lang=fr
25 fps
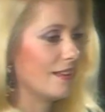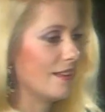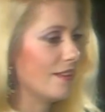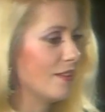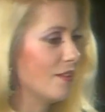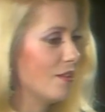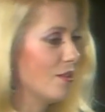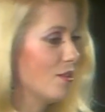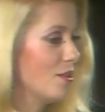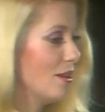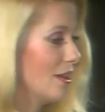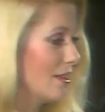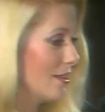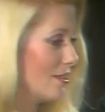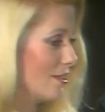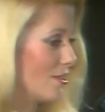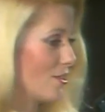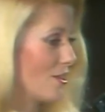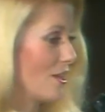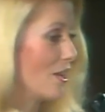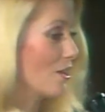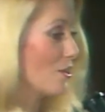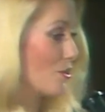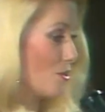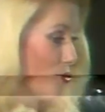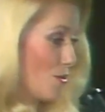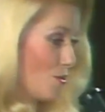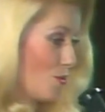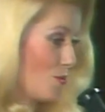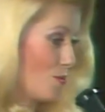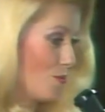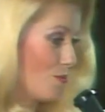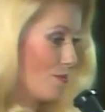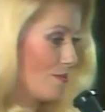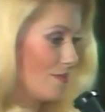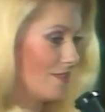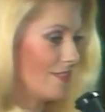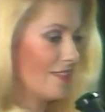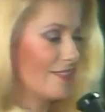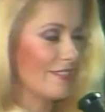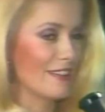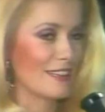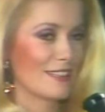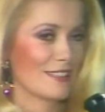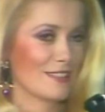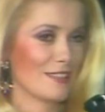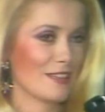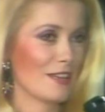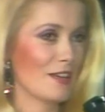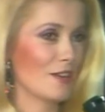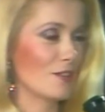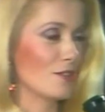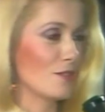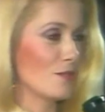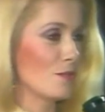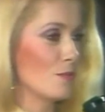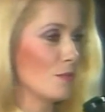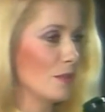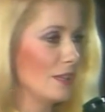Euh, la, chanson avec Serge,